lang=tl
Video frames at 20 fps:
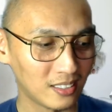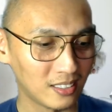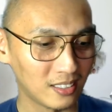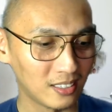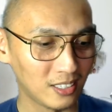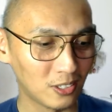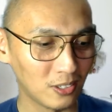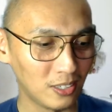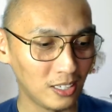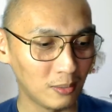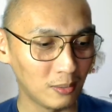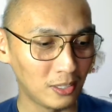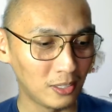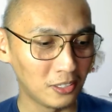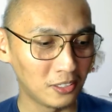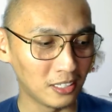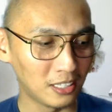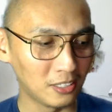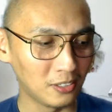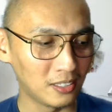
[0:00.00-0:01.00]
Di ko alam
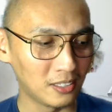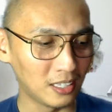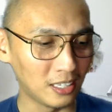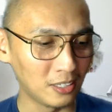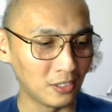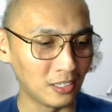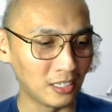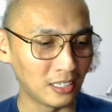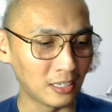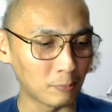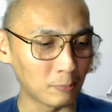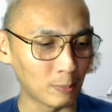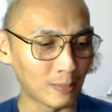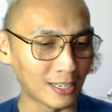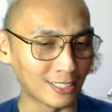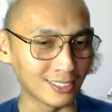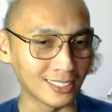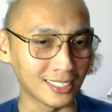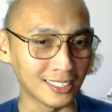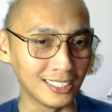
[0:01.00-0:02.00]
ano, ano, ano, ano na
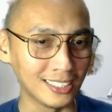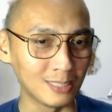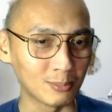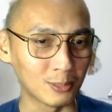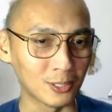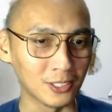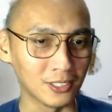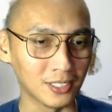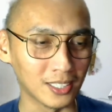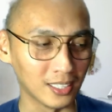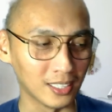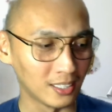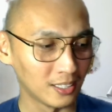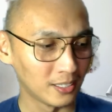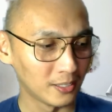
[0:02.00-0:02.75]
pumasok sa isip ko noon eh.